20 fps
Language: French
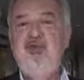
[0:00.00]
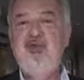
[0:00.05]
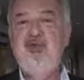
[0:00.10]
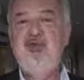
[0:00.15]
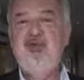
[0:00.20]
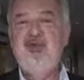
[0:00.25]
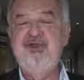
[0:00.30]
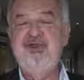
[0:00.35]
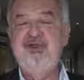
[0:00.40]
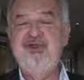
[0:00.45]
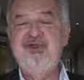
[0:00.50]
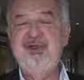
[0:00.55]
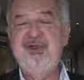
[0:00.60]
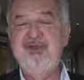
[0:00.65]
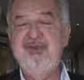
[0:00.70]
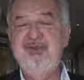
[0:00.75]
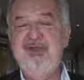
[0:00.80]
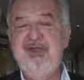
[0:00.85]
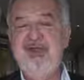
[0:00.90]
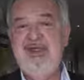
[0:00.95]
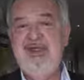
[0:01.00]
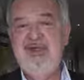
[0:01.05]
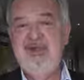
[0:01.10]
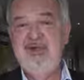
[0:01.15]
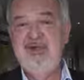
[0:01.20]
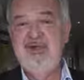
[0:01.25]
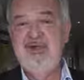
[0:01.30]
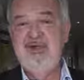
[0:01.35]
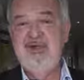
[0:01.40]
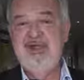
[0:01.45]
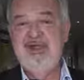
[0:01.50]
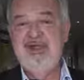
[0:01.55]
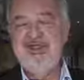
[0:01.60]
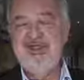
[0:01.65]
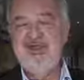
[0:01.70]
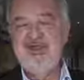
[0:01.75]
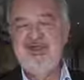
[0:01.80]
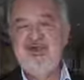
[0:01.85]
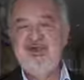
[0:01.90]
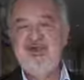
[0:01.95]
notre système et notre
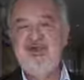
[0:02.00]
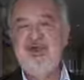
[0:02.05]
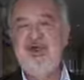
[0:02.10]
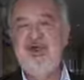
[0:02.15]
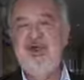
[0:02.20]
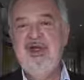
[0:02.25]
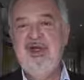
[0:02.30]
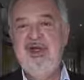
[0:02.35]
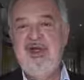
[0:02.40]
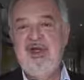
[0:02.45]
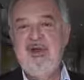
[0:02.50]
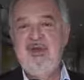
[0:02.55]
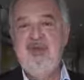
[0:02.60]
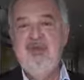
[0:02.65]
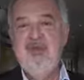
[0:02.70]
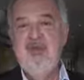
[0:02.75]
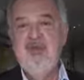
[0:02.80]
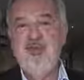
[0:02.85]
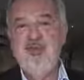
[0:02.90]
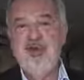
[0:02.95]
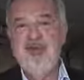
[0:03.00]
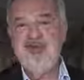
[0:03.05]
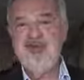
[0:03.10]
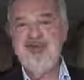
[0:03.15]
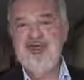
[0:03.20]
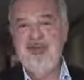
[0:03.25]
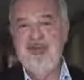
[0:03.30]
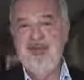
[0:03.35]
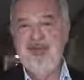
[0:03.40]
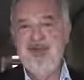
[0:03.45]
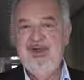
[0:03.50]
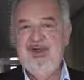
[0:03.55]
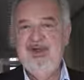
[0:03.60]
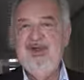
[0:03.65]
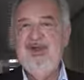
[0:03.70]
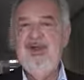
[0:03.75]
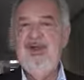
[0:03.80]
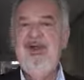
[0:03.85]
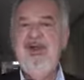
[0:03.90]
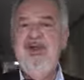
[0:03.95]
organisation soient plus compréhensibles.
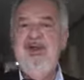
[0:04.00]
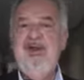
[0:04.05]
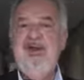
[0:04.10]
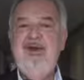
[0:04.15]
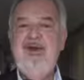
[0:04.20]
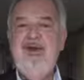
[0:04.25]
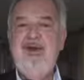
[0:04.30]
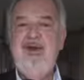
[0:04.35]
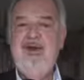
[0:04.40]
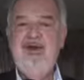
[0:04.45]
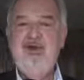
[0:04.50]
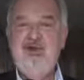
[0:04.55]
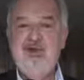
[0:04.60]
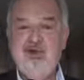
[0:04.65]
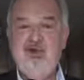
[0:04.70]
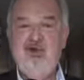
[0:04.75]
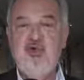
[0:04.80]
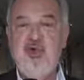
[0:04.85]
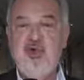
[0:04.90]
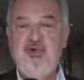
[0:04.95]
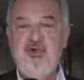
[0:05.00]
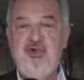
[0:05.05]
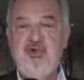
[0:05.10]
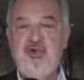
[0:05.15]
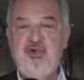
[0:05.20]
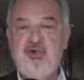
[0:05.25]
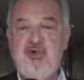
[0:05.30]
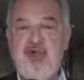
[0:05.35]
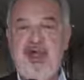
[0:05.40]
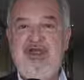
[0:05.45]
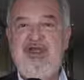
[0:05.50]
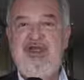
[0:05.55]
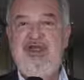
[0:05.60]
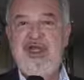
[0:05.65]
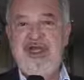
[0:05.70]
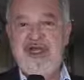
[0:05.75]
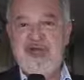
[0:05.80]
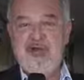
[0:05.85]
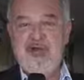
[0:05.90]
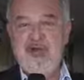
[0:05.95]
Euh, ce neurocampus donc,
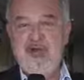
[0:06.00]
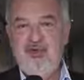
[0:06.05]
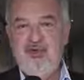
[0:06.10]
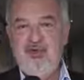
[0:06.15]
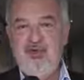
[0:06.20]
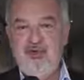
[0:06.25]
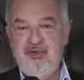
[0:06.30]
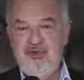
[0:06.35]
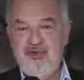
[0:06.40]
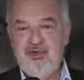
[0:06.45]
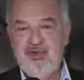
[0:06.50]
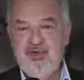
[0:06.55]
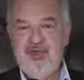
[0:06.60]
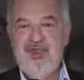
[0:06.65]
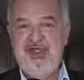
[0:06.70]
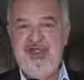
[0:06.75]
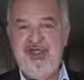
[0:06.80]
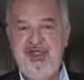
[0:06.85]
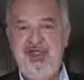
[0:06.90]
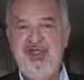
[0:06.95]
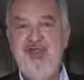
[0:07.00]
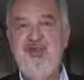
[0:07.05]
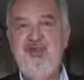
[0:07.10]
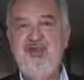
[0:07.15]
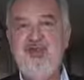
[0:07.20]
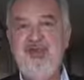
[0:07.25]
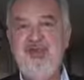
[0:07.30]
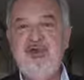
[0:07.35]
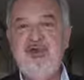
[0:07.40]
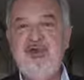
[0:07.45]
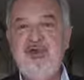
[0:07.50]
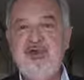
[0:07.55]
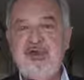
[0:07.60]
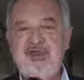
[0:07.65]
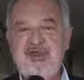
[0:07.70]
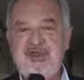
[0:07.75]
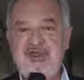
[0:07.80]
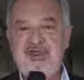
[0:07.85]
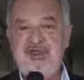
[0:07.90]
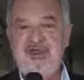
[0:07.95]
intègre le neurocampus d'origine, qui est composé de
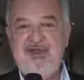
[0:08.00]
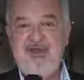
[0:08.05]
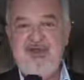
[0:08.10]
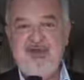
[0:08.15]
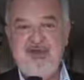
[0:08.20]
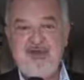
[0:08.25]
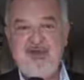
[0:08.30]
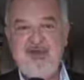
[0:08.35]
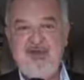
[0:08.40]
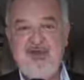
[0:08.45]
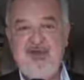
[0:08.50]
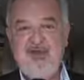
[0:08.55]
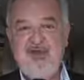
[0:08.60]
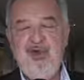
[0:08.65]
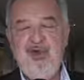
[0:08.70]
trois instituts.